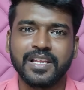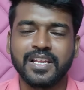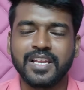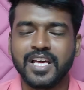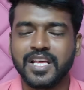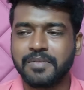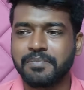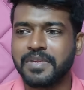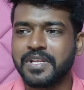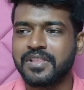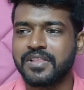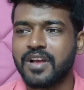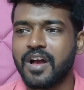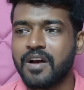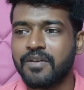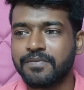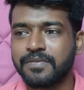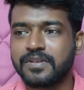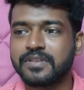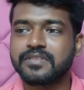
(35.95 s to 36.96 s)
எல்லாருமே இந்த
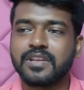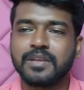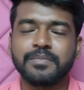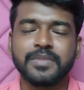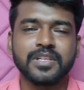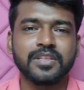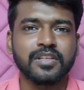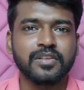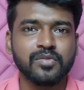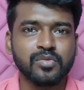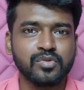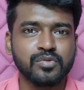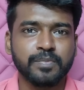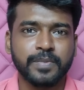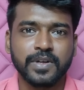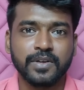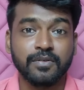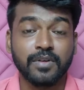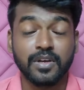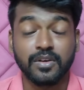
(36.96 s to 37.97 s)
ஆஃபர் சமயத்தை
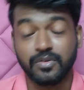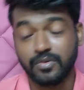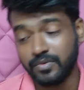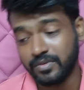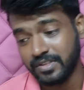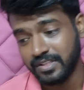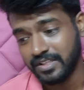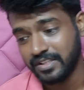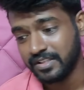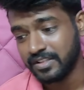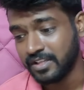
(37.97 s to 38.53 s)
யூஸ் பண்ணி வாங்குகிறோம் இது